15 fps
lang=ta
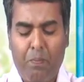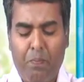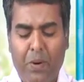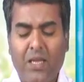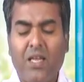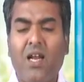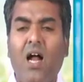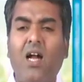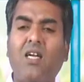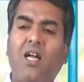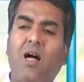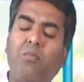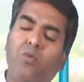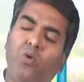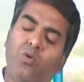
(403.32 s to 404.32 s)

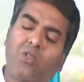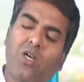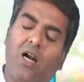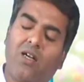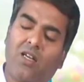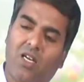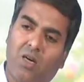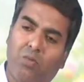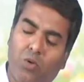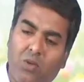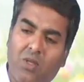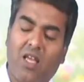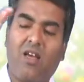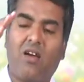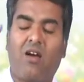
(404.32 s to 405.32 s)
பதினான்காம் நூற்றாண்டுக்கு
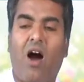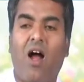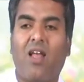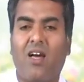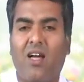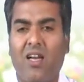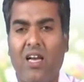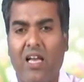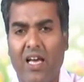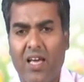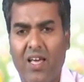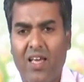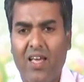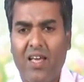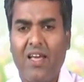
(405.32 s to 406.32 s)
முந்தைய காலங்களிலே
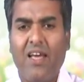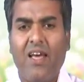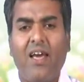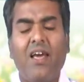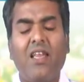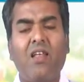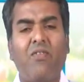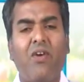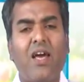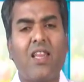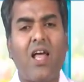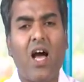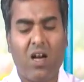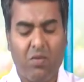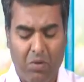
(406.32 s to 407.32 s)
இந்த
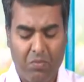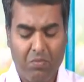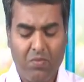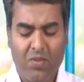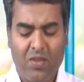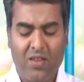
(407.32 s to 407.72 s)
வேதாகமம்